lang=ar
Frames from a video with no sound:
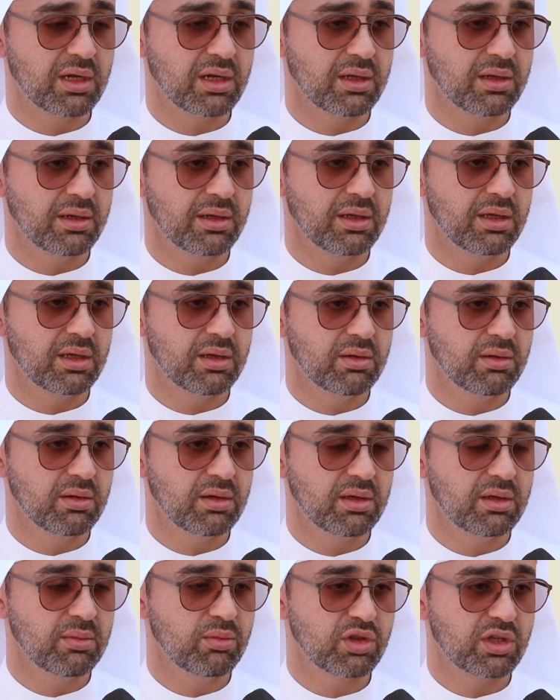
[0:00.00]

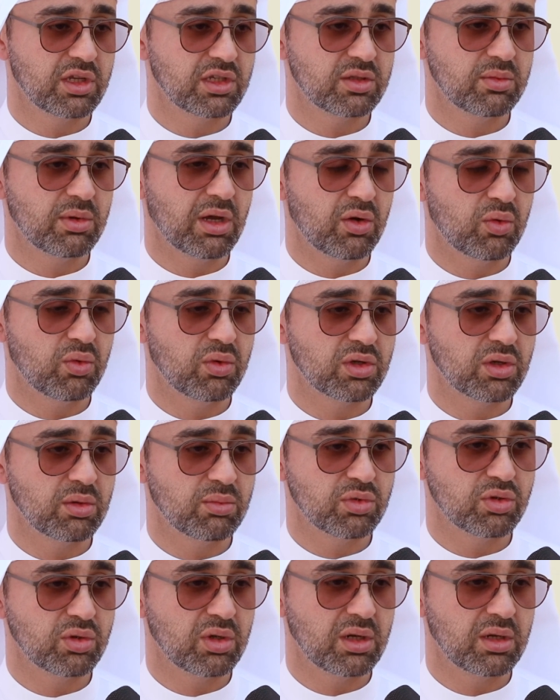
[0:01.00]
المنتسب او
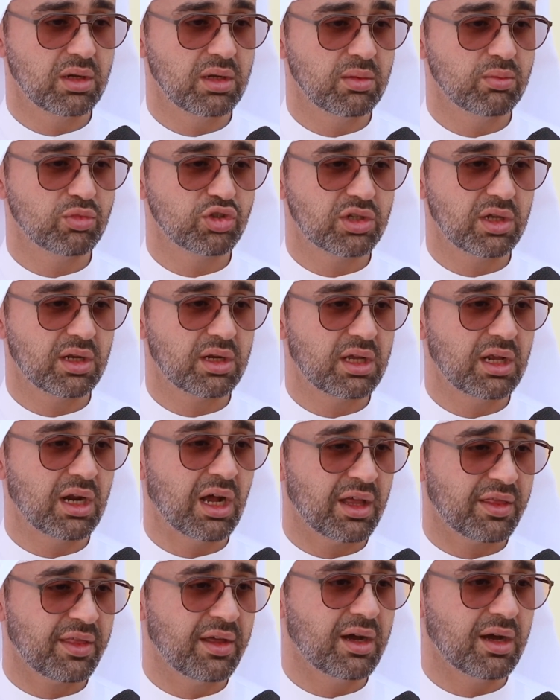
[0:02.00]
المشتركين
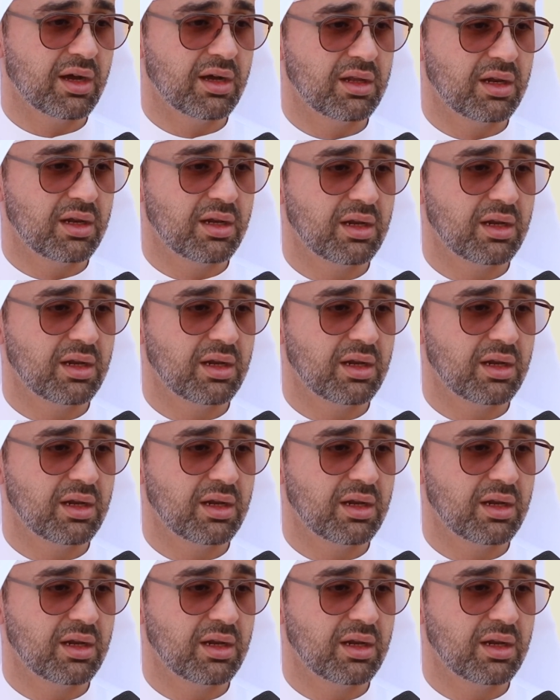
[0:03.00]
اعضاء